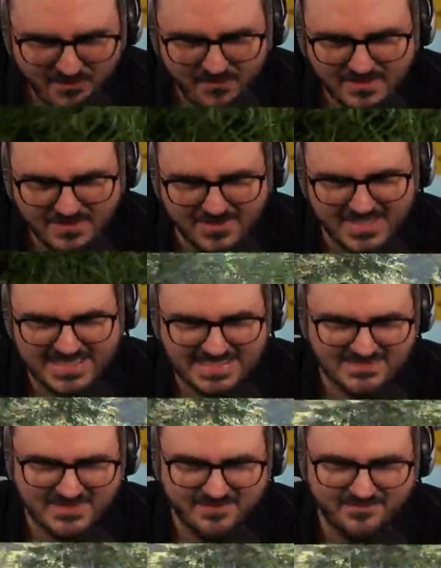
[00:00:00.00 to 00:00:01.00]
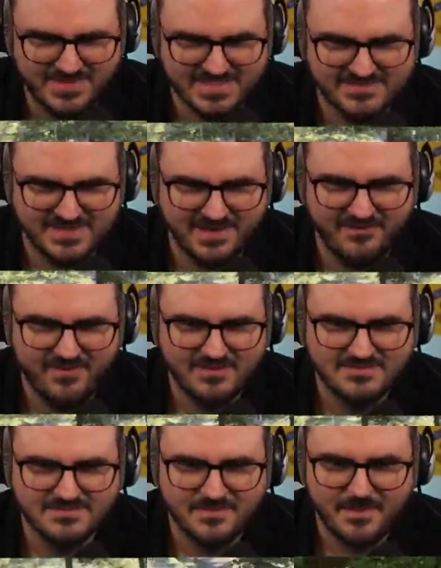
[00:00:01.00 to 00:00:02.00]
Okay, das wäre. Das hey, never mind,
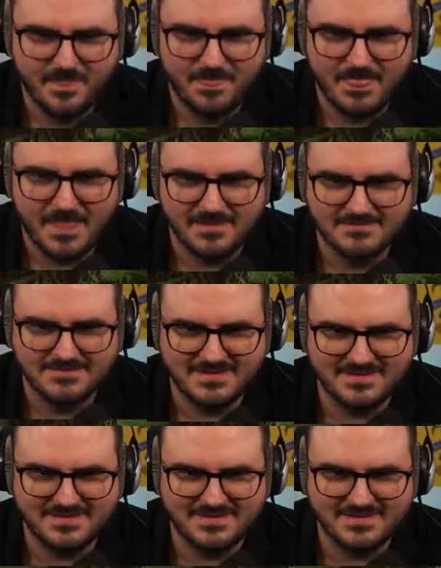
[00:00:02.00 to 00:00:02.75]
du hast wirklich eins